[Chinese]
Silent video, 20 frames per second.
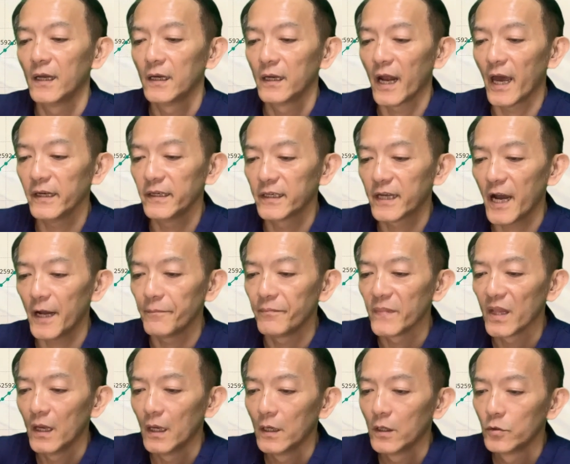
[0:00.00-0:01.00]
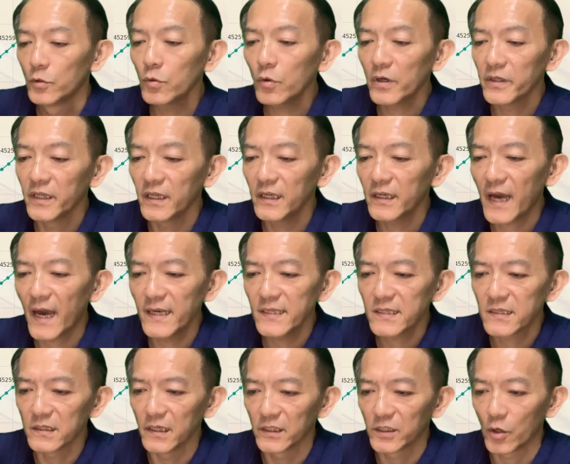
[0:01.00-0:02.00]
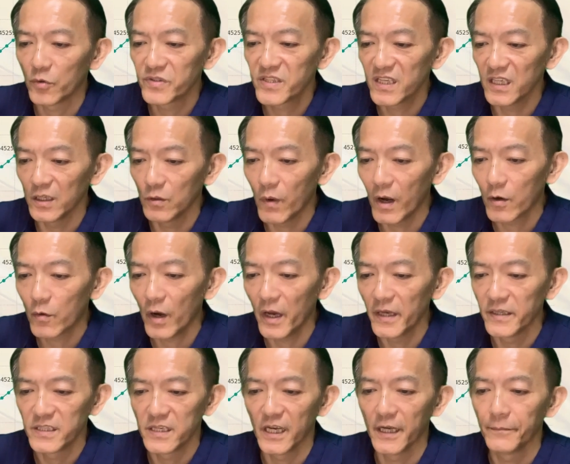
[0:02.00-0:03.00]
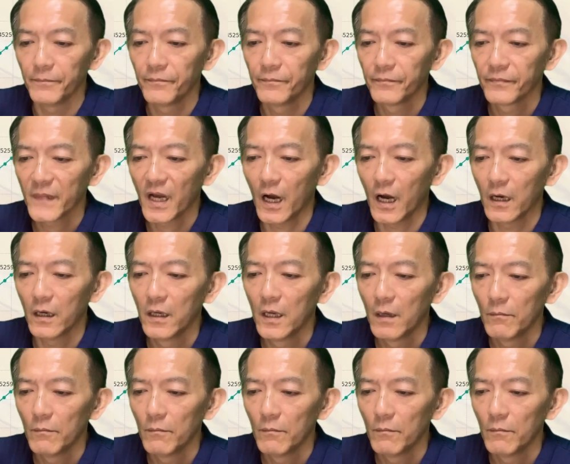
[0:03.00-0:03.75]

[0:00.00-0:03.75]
来，你看，如果你一开始呢投资一万块钱啊，